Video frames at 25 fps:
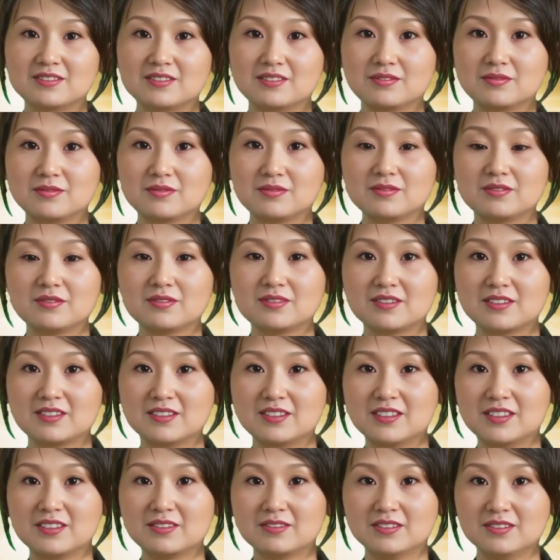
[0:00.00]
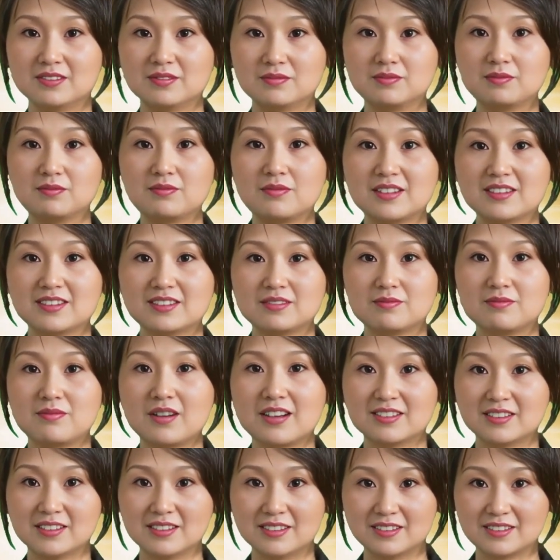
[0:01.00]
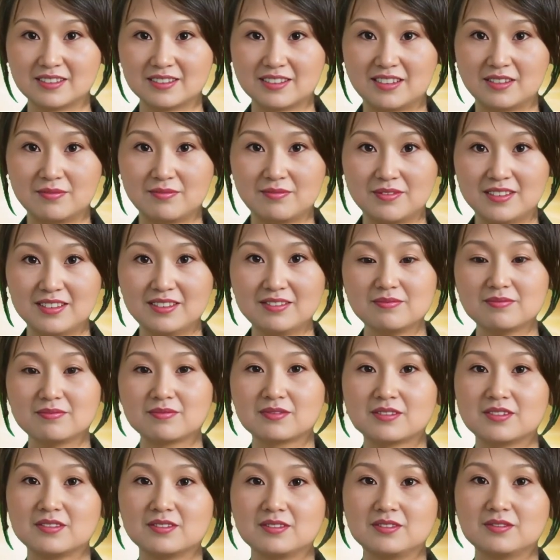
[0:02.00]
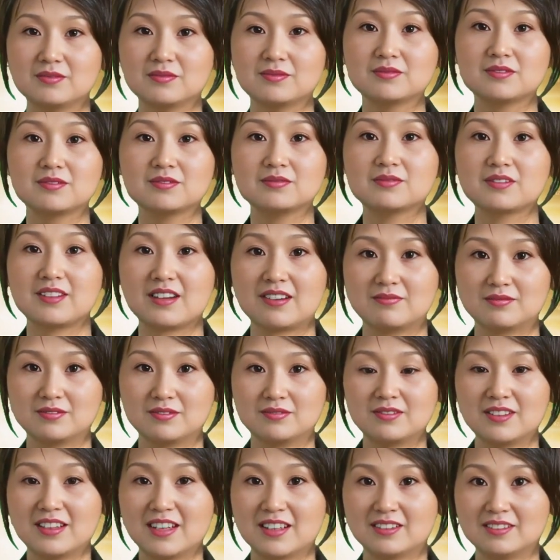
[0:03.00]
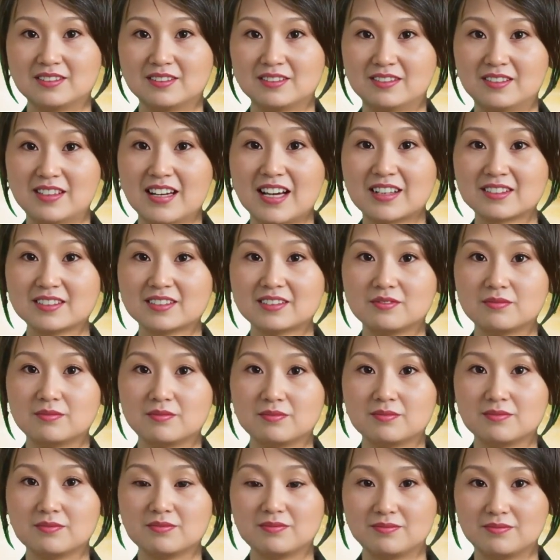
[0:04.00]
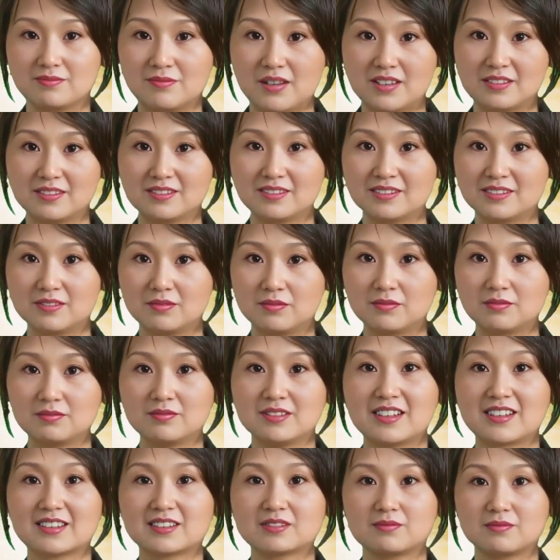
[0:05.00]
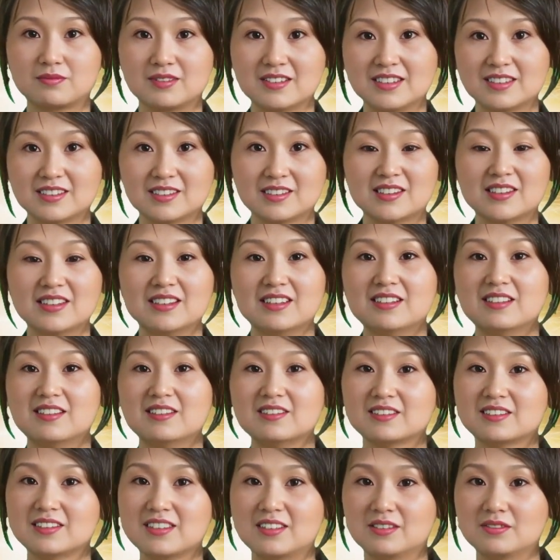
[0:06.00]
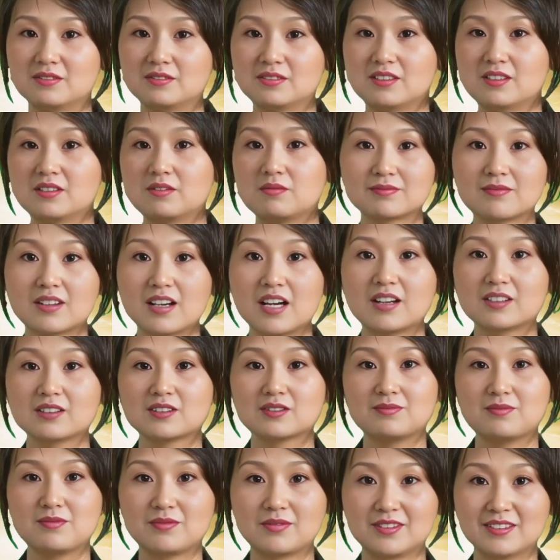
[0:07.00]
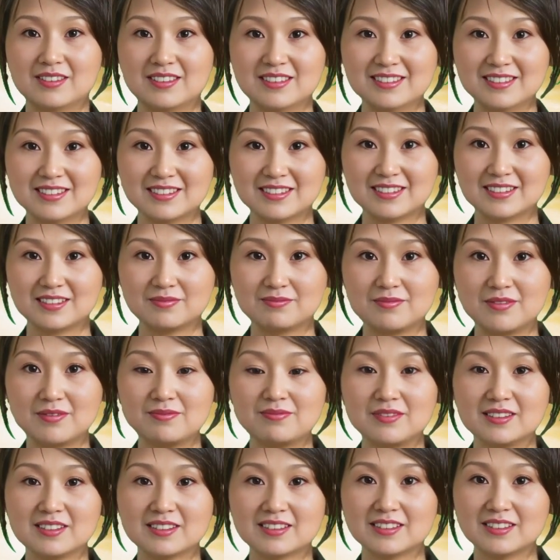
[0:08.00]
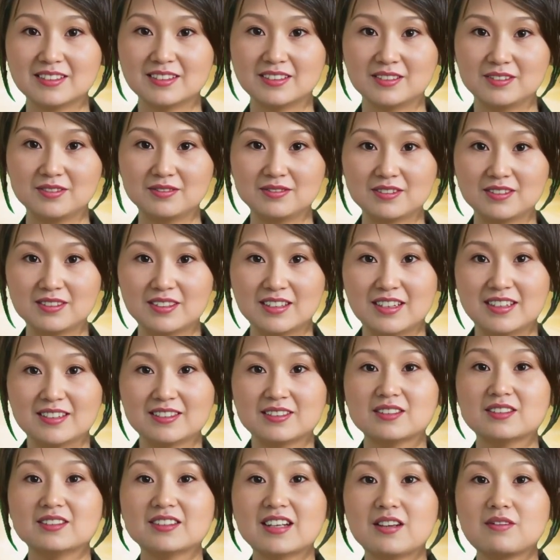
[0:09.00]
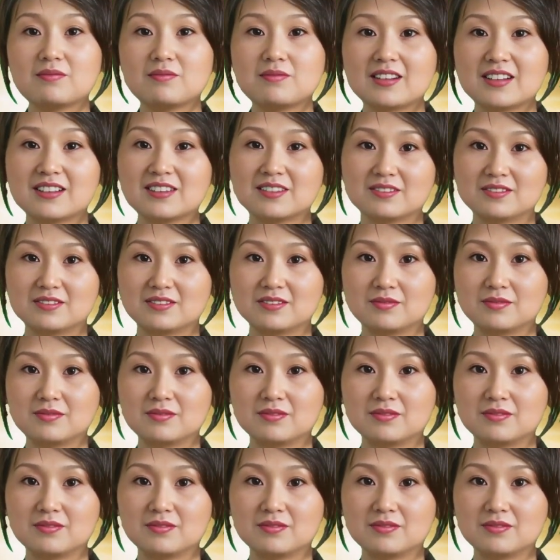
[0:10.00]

另外，北美防空司令部司令吉洛特加隆省在听证会上表示。中国战机最快会在今年开始在美国的防空识别区附近活动。